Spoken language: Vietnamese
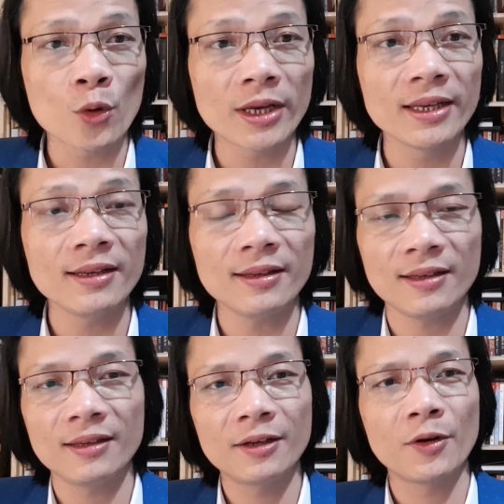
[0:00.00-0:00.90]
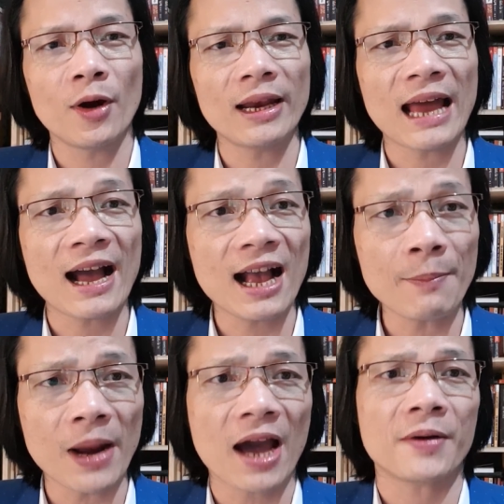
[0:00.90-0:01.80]
khí gọi là áp
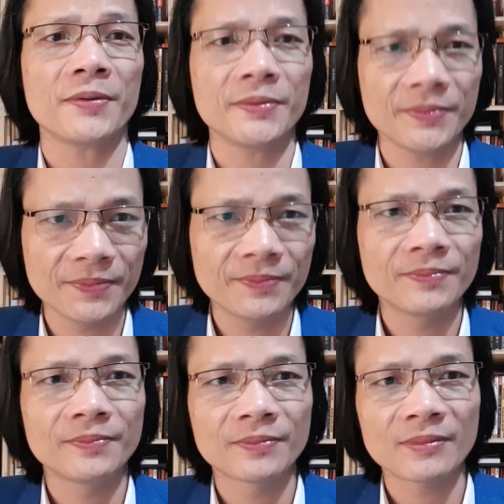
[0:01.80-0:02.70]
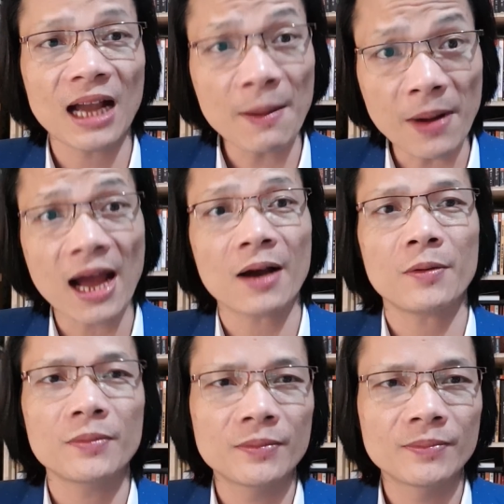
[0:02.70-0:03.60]
đảo. Áp
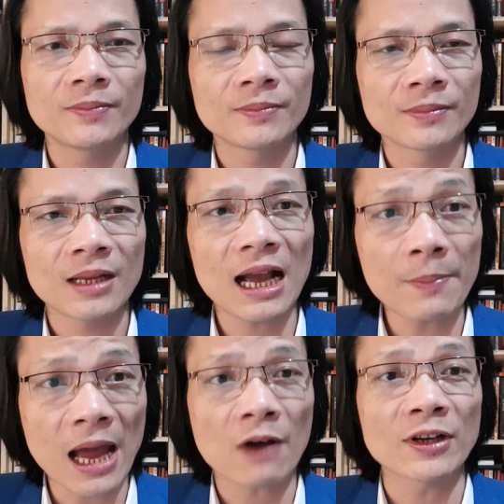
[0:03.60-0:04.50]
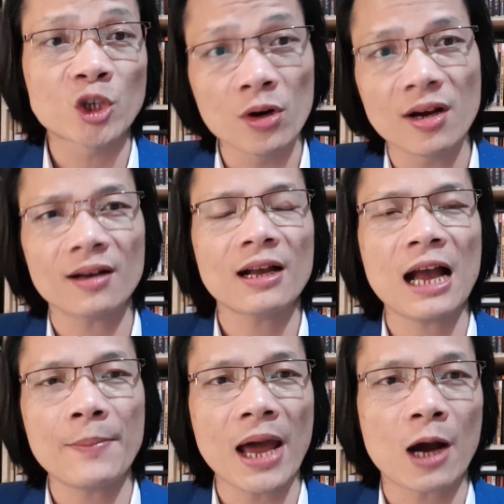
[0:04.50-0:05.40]
đảo. Áp đảo về số lượng.
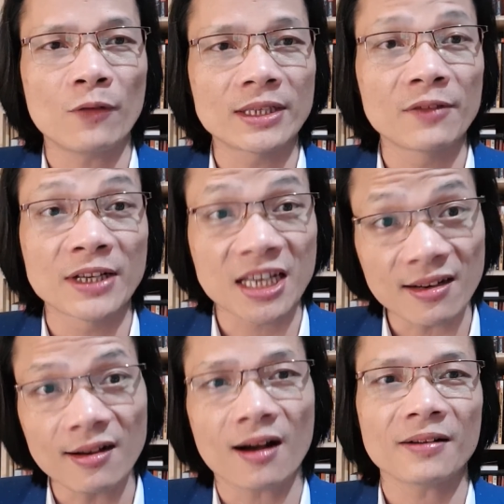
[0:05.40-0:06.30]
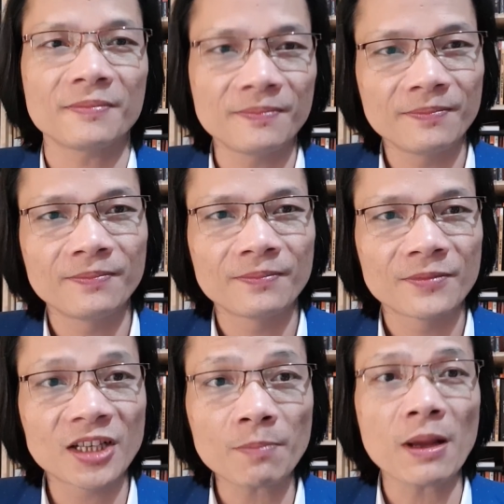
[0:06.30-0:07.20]
Áp đảo về gì? Về chất lượng.
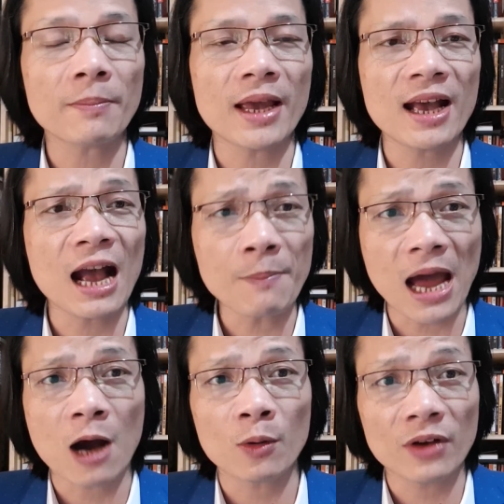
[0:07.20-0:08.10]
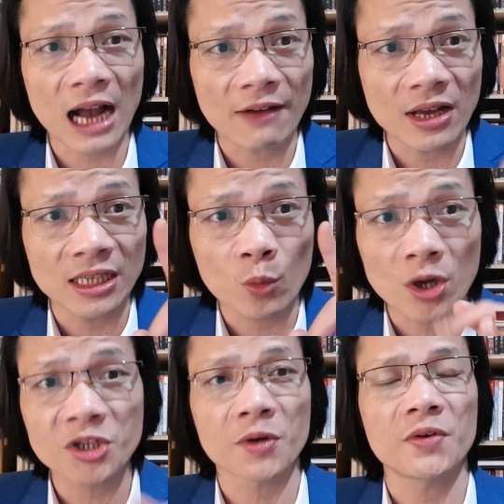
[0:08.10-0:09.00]
Rất mạnh mẽ. Áp đảo cả về
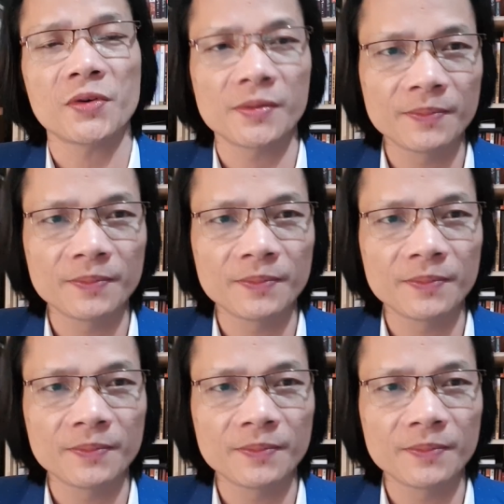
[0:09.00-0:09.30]
quân số.